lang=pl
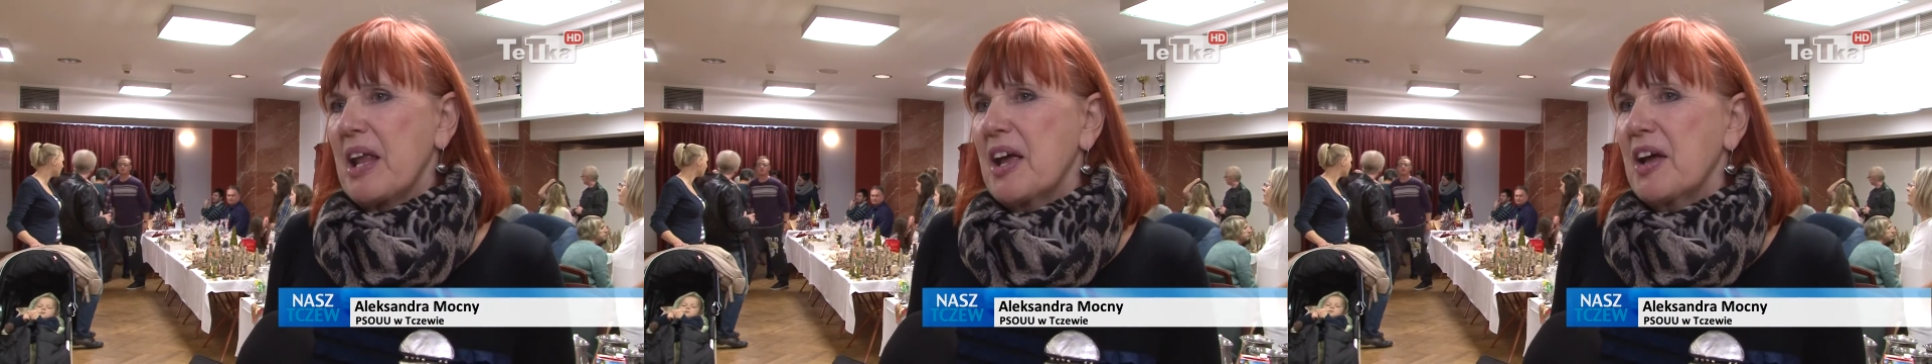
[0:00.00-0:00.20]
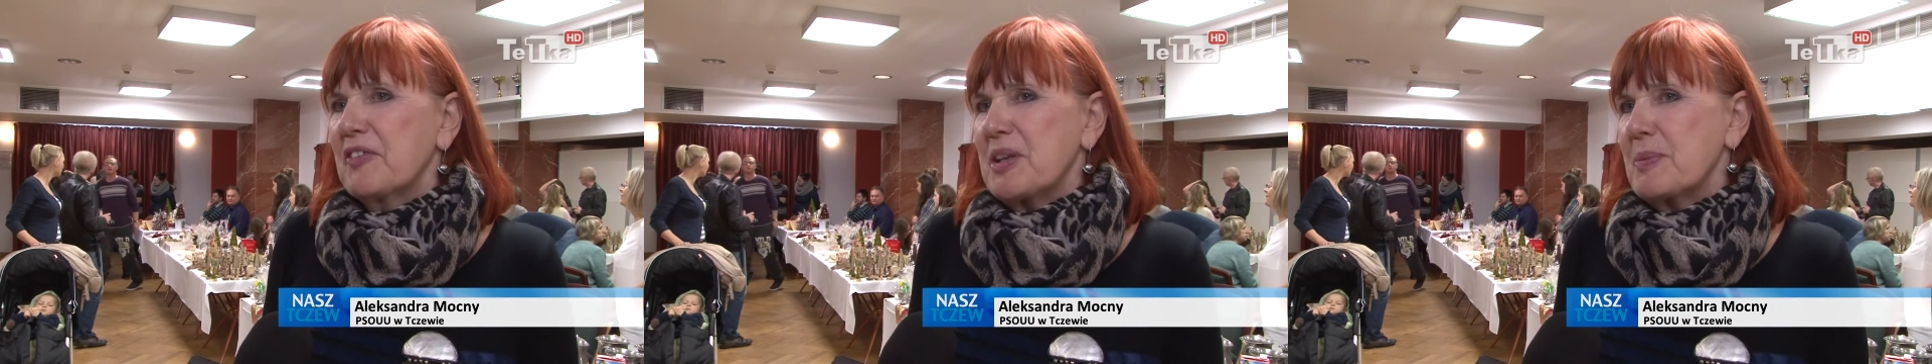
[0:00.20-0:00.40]

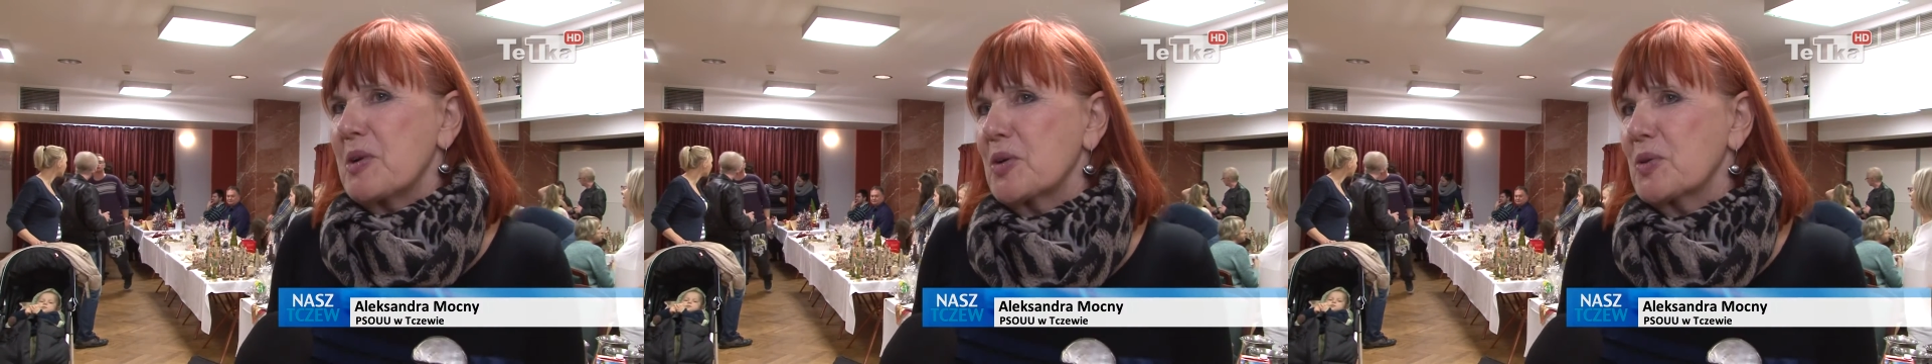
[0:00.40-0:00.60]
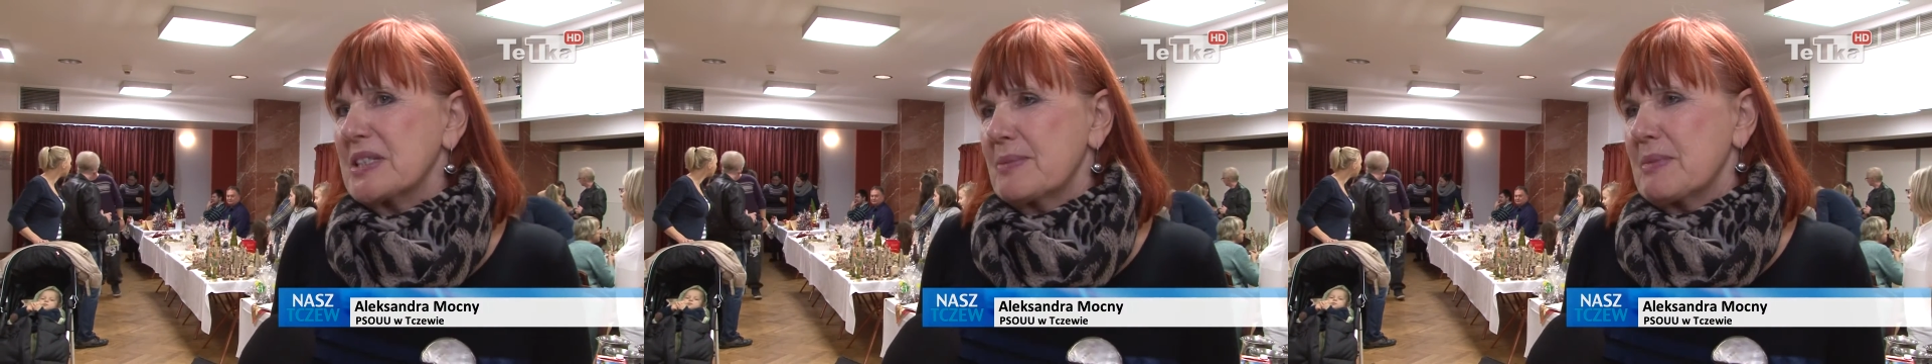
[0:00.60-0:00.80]
W tym
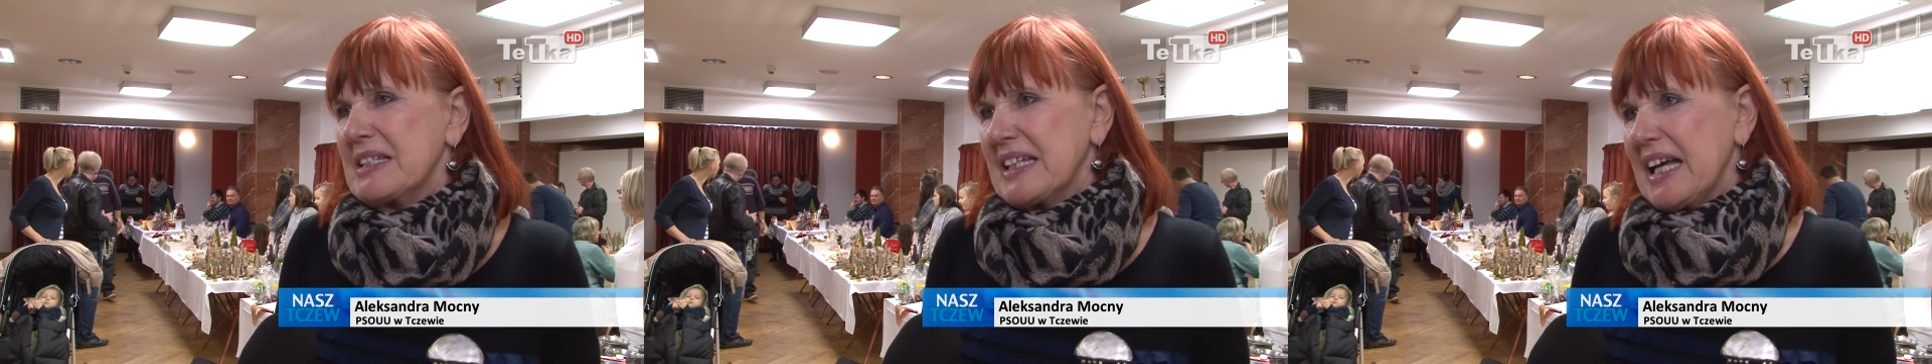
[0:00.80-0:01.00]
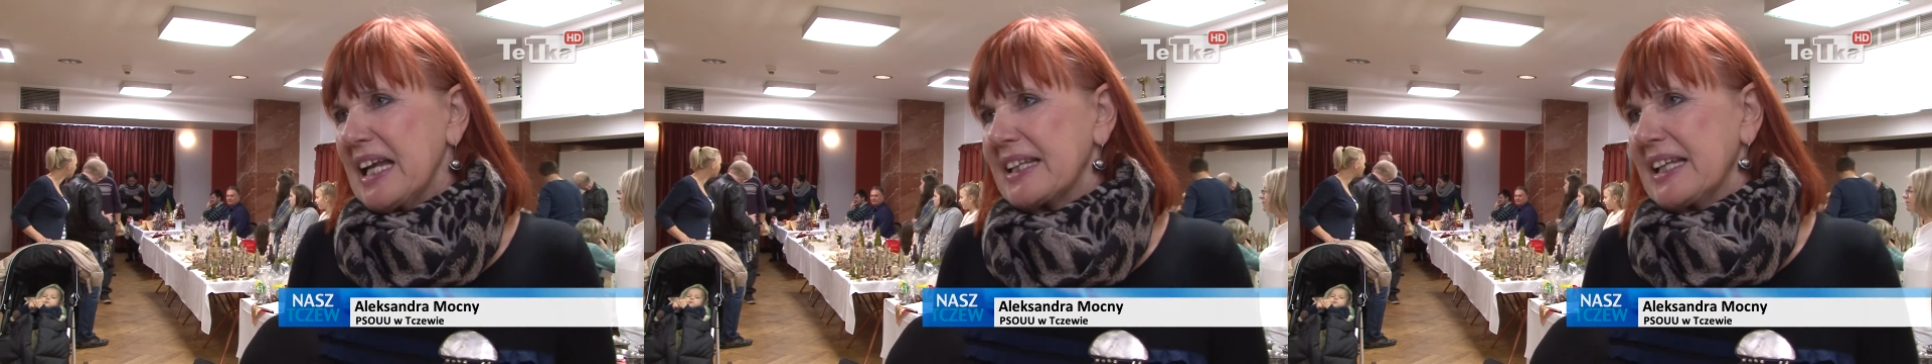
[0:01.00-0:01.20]
roku zamiast
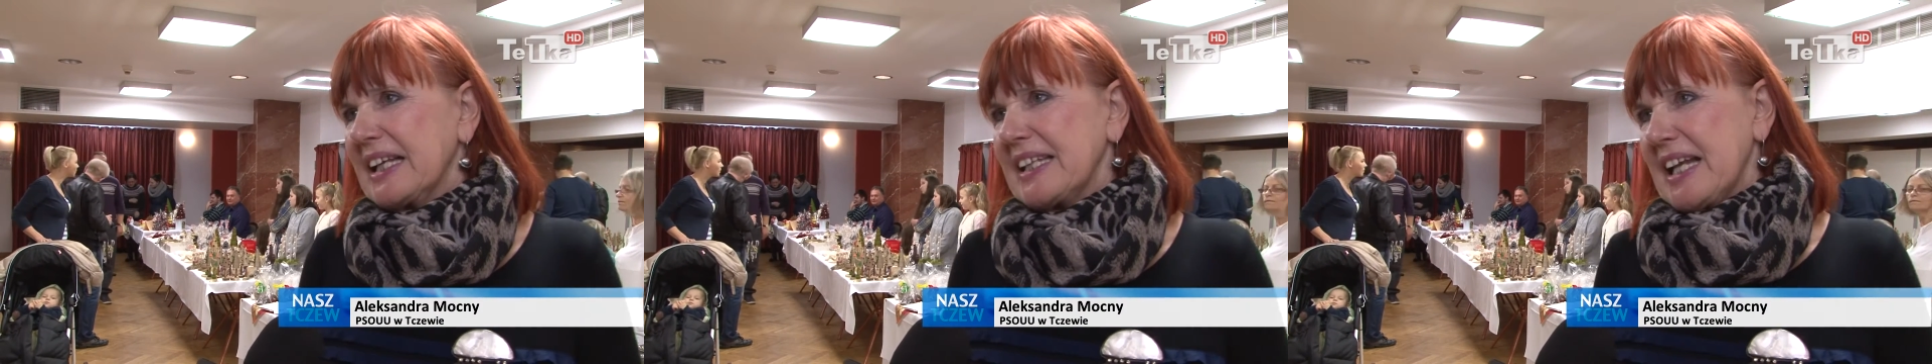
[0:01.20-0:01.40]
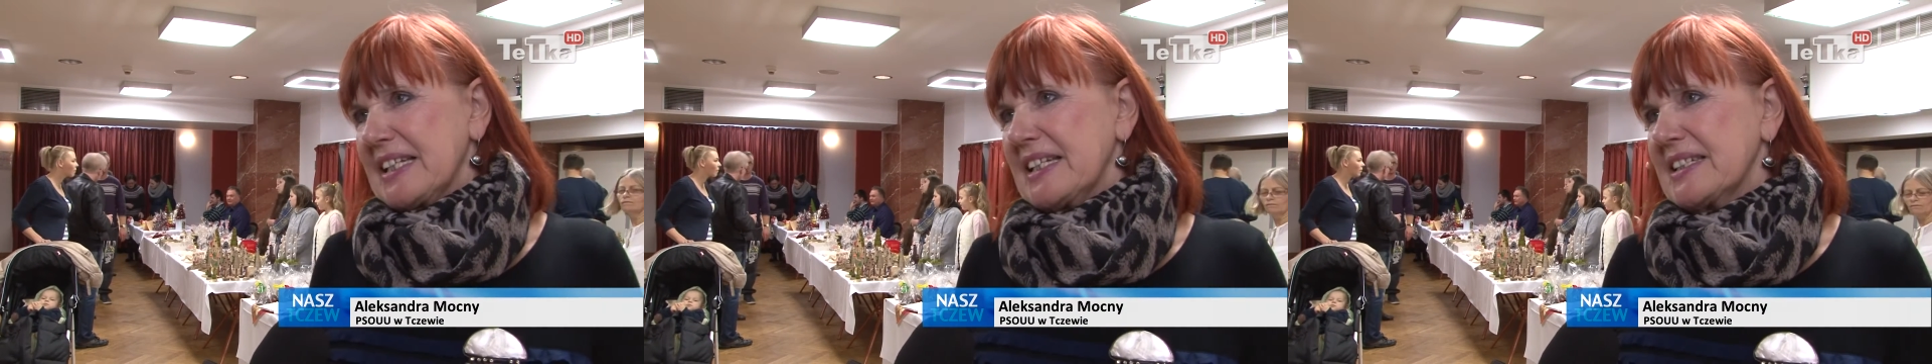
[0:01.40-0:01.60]
kartek
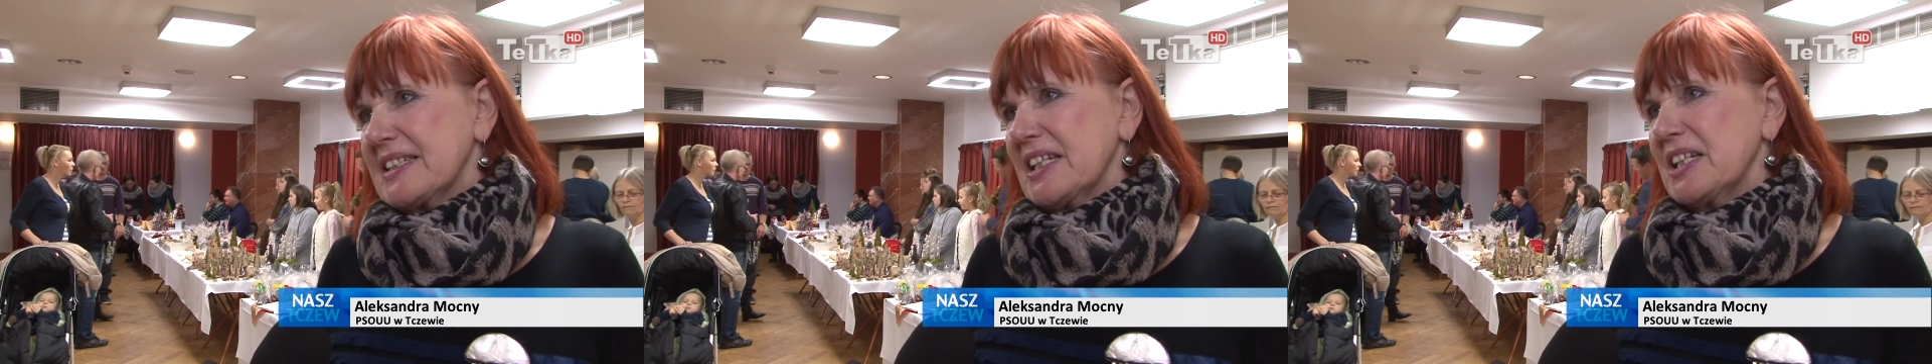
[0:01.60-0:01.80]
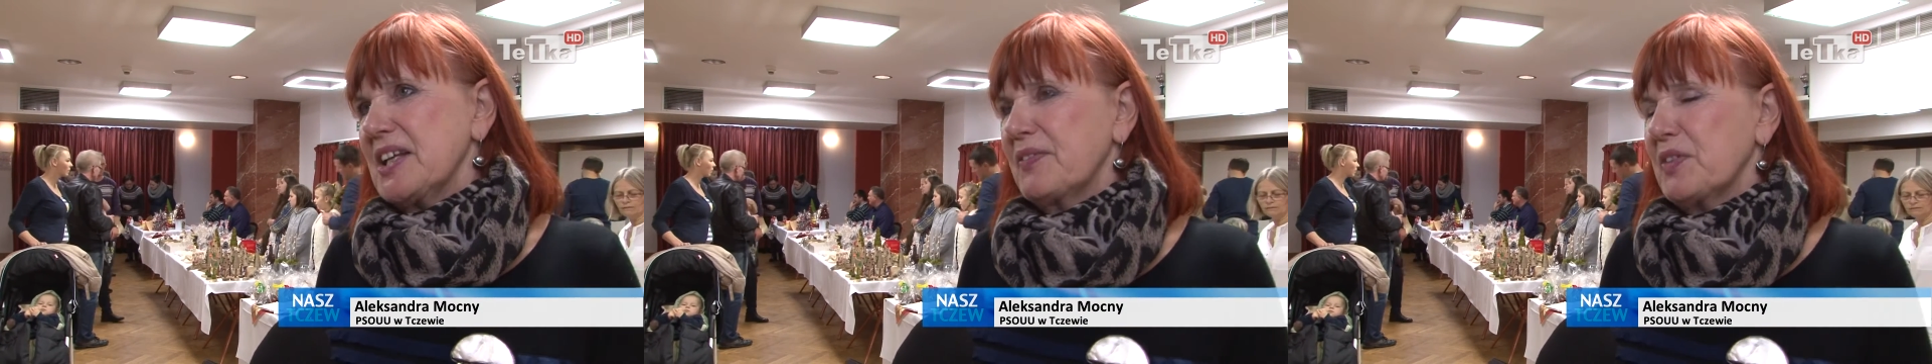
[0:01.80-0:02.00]

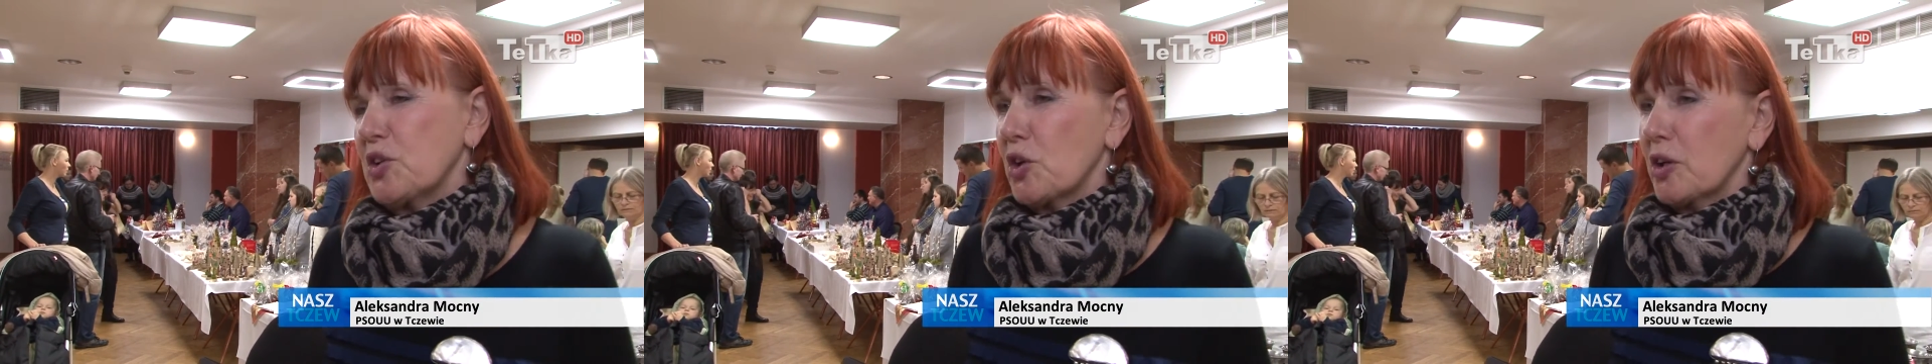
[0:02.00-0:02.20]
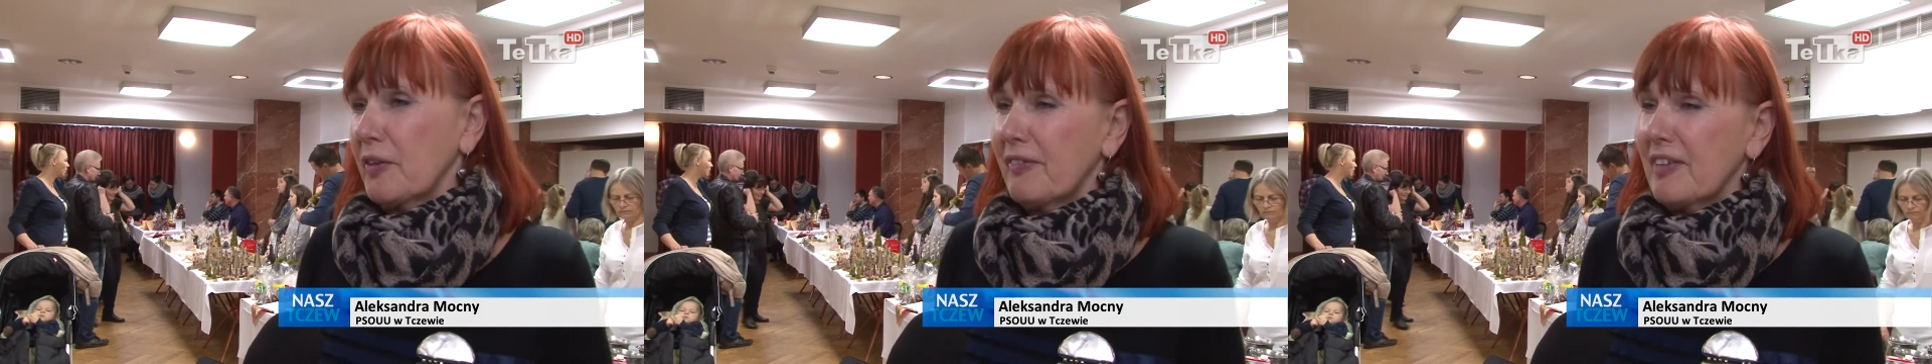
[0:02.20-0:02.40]
tradycyjnie
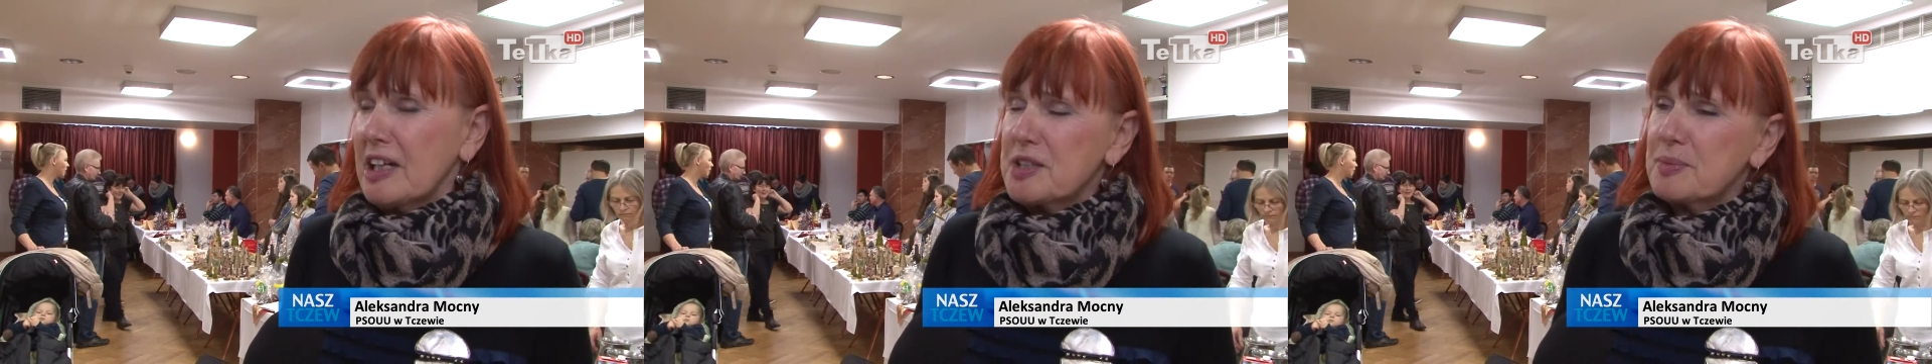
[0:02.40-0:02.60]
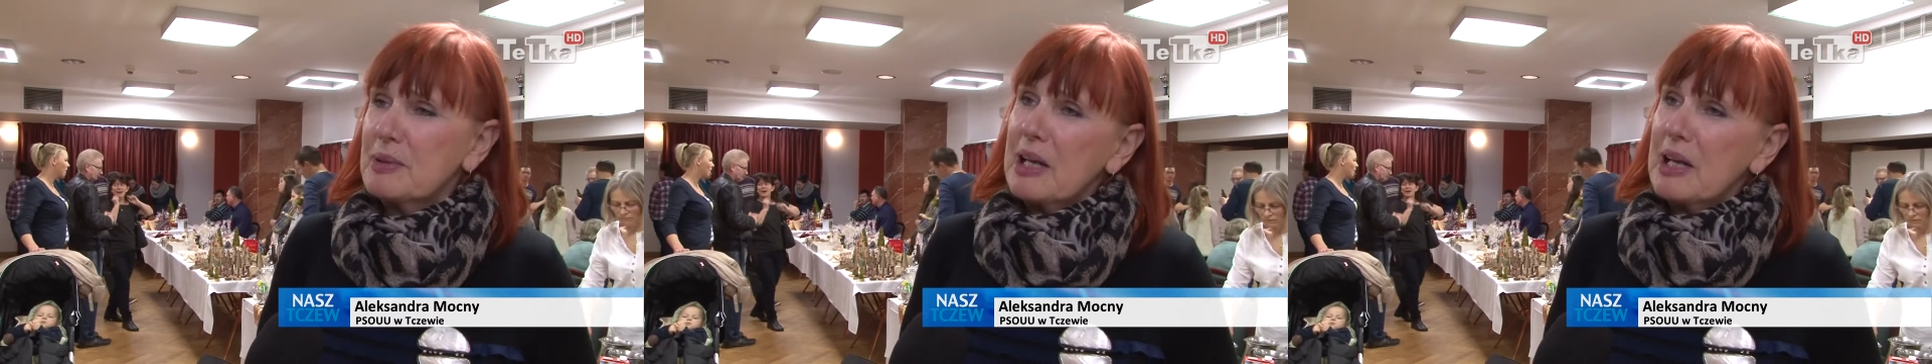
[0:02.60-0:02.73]
wydrukowaliśmy